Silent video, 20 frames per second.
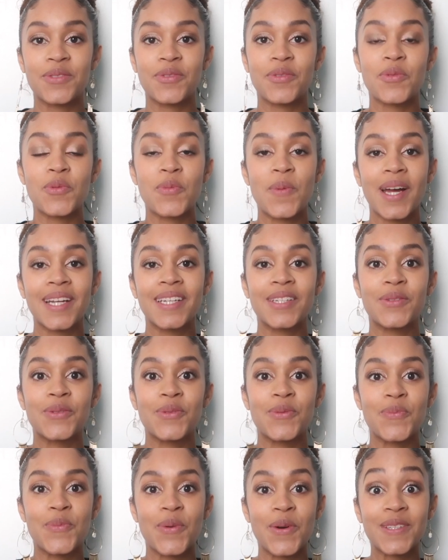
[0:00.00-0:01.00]
et je vais vous parler
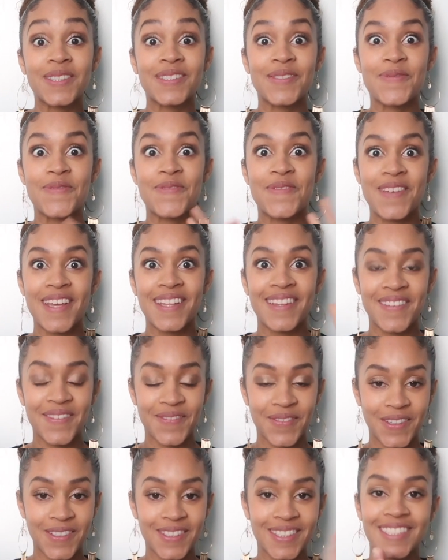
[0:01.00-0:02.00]
d'une box
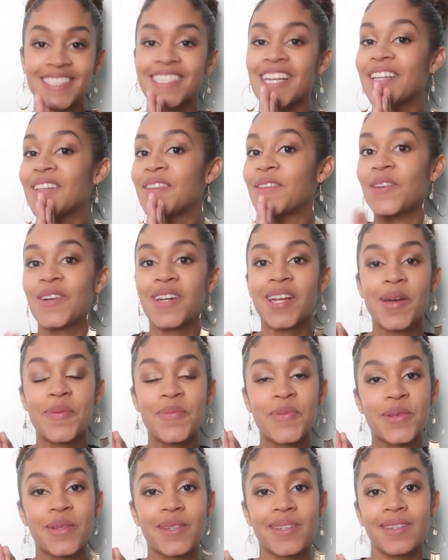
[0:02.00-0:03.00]
vêtements. J'adore
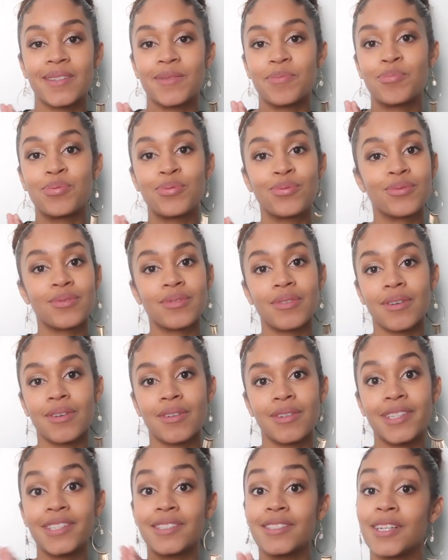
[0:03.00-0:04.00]
la mode
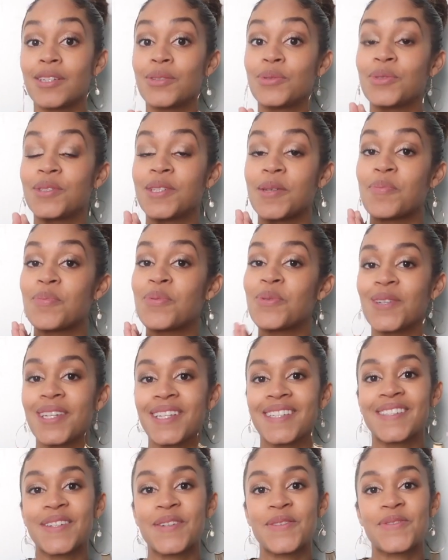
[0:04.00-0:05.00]
pour les adultes et pour
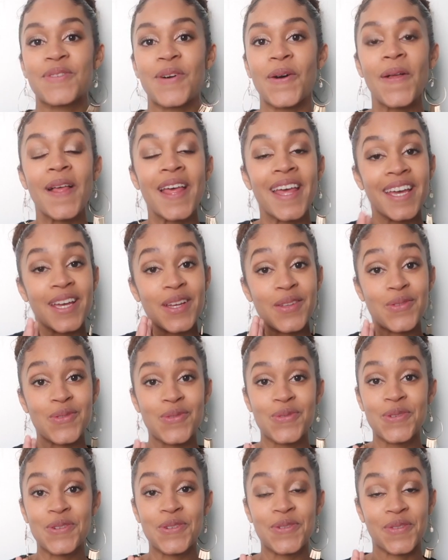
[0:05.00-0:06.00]
les enfants et
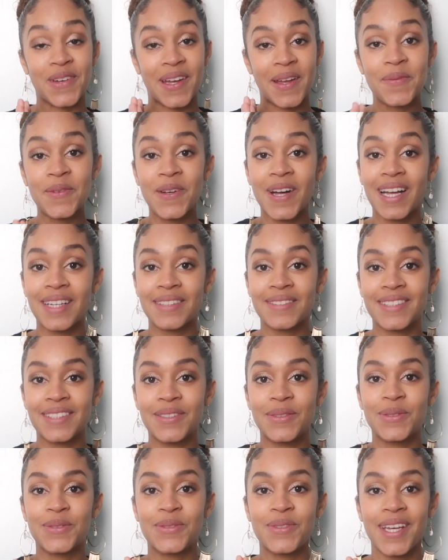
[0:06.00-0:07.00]
du coup je suis vraiment
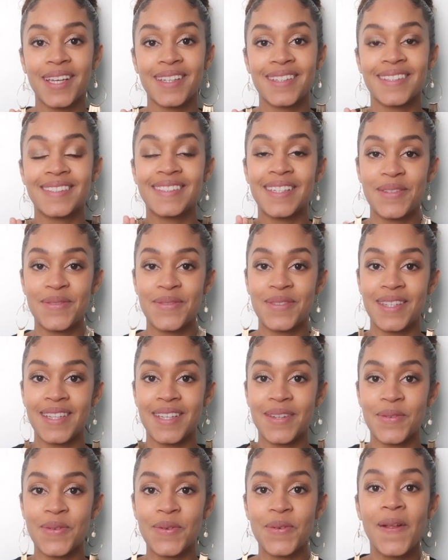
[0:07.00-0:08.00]
ravie de faire cette
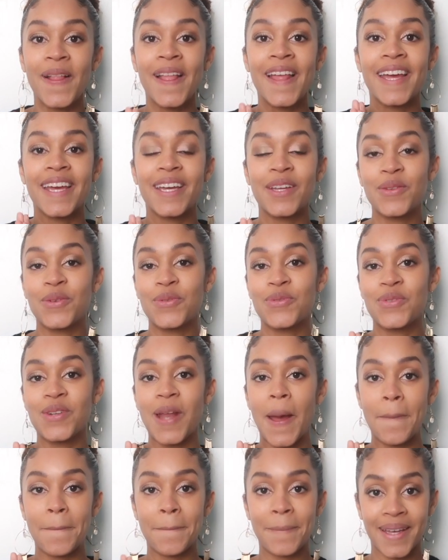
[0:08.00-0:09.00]
vidéo et de vous
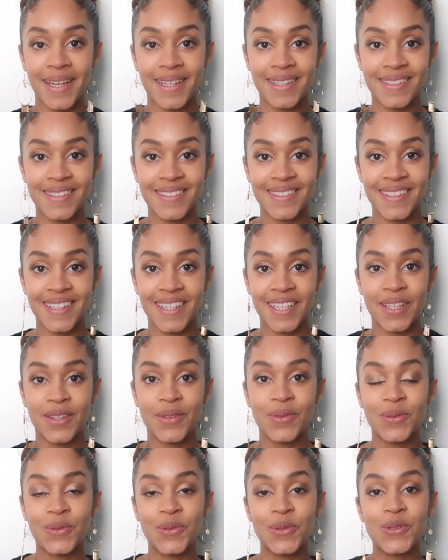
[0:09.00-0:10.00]
la présenter.
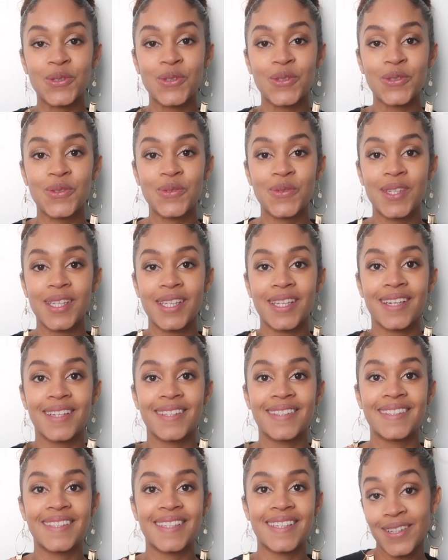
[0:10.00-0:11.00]
Donc aujourd'hui
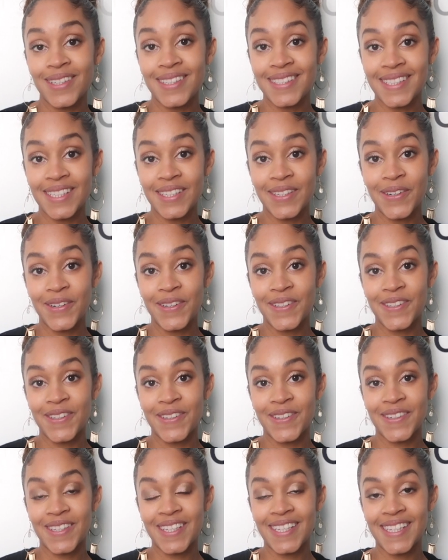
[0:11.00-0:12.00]
c'est Little
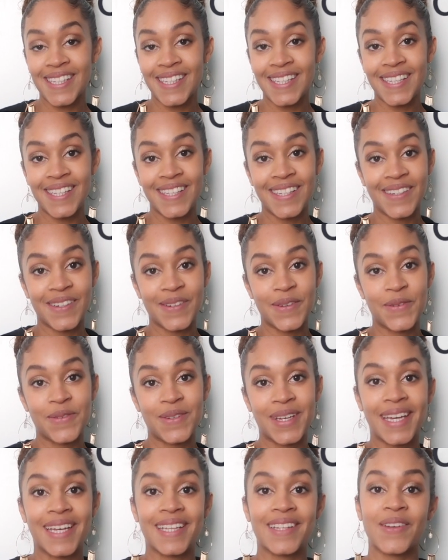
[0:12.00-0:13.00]
Cigogne qui euh,
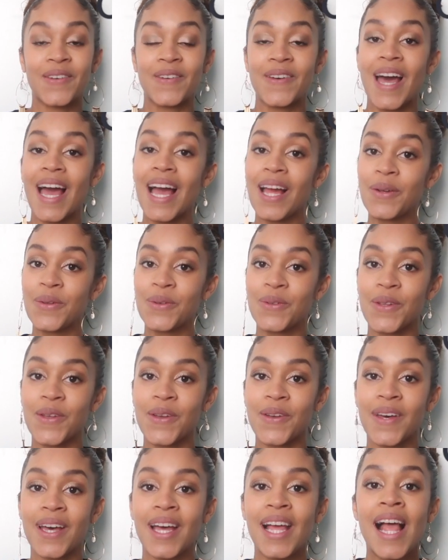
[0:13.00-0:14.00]
va être à
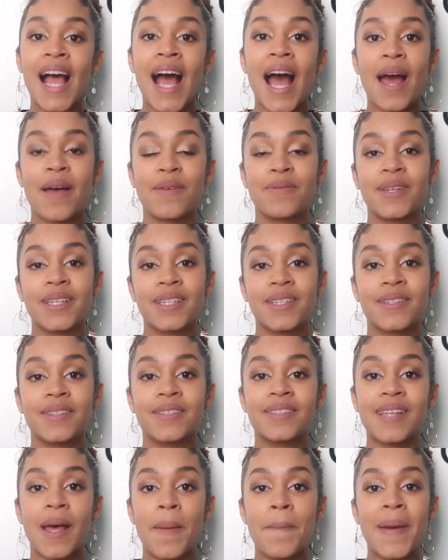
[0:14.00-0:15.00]
l'honneur
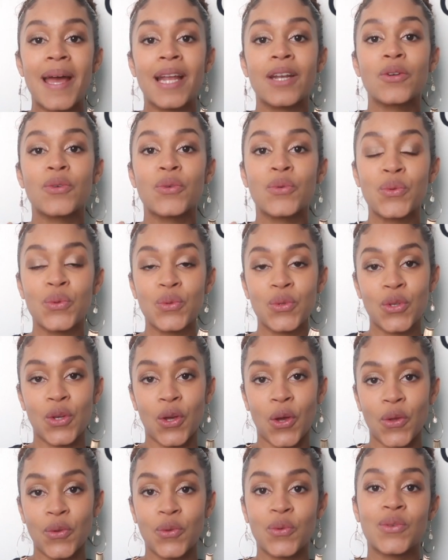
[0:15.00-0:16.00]
avec sa malle coup de
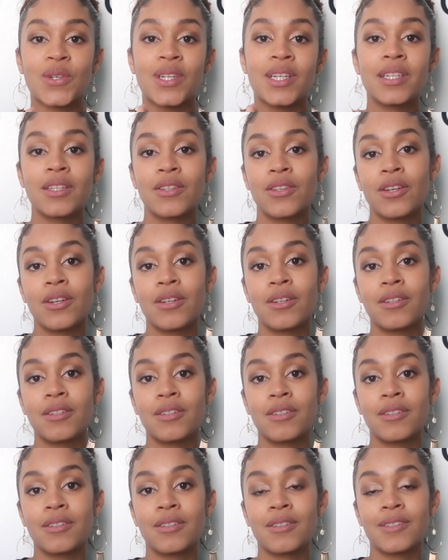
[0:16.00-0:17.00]
cœur. Donc Little
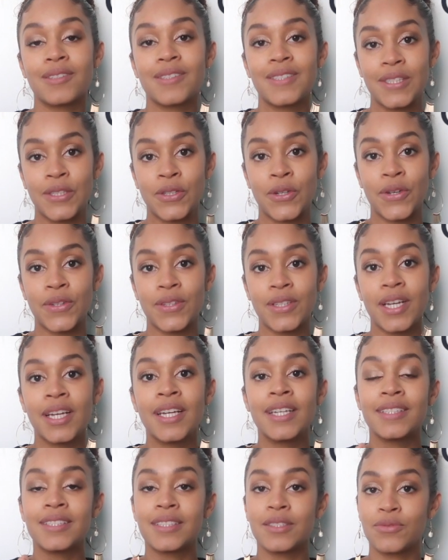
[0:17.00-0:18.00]
euh, Cigogne,
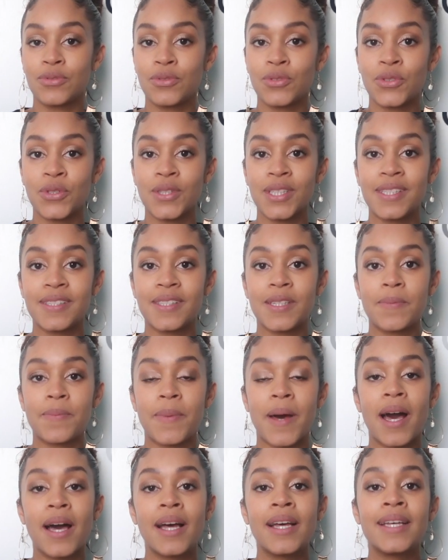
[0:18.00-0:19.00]
si vous ne connaissez
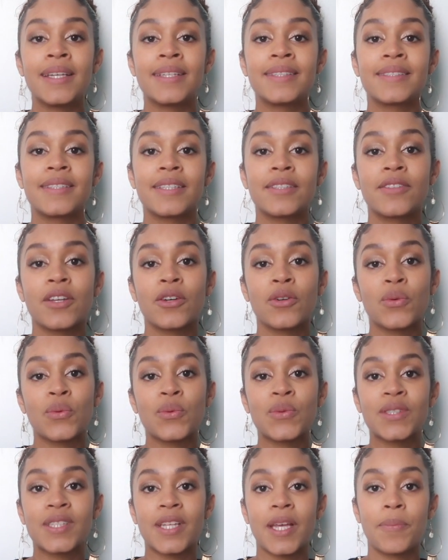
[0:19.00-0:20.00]
pas, c'est un
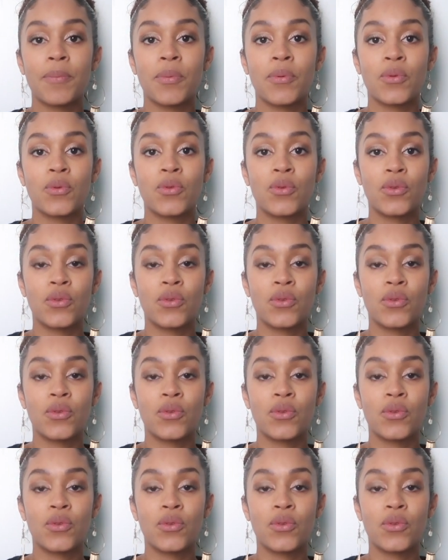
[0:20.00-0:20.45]
concept